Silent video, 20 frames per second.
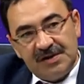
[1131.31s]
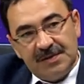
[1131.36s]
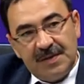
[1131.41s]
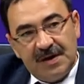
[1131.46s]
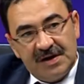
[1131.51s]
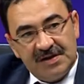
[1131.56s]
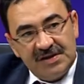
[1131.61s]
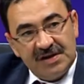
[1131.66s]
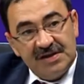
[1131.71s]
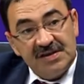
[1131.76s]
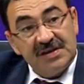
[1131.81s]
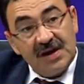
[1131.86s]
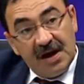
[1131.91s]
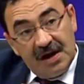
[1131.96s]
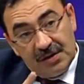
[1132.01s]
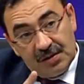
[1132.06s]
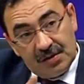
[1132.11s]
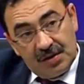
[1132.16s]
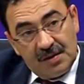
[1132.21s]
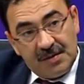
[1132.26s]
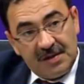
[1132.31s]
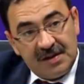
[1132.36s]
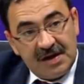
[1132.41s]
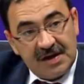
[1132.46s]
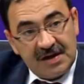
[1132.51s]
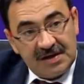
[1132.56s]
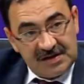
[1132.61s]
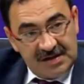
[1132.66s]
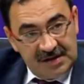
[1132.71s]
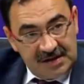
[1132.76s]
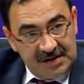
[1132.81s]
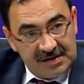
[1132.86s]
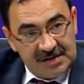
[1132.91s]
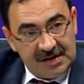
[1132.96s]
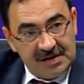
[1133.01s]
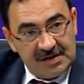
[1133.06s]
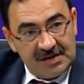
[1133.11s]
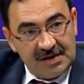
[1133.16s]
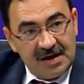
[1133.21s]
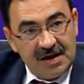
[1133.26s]
parça Stalin döneminde.
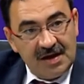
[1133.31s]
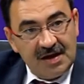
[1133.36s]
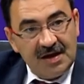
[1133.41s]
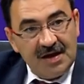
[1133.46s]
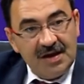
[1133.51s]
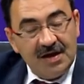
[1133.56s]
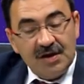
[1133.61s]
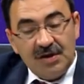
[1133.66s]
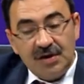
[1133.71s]
Karabağ'dan öbür...